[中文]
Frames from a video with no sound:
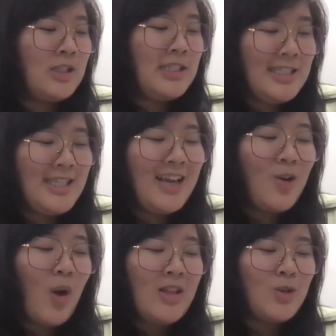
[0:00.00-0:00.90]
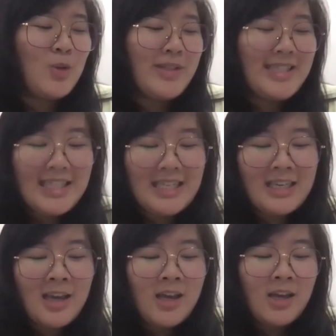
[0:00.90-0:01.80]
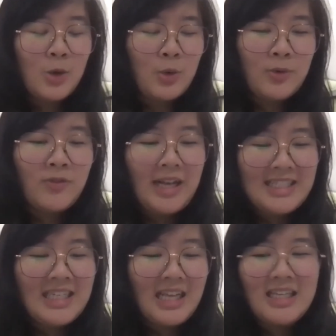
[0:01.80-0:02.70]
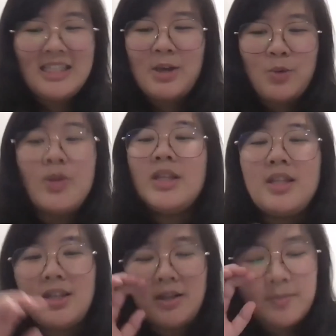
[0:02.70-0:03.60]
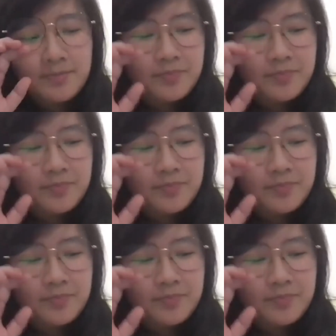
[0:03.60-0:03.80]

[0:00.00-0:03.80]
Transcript: 之前观众有发进来一些问题，